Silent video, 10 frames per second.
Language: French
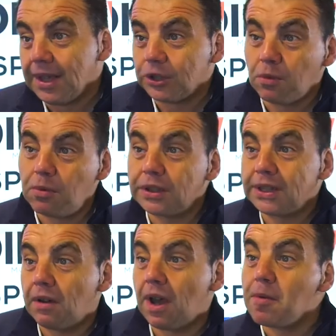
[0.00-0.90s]
Est-ce qu'on peut en
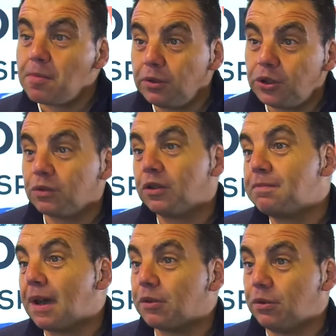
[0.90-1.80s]
savoir un peu plus sur votre
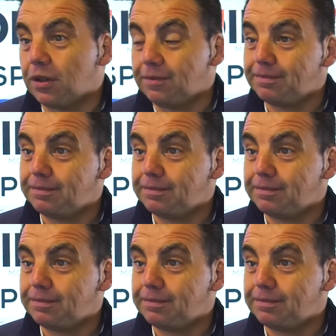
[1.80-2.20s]
parcours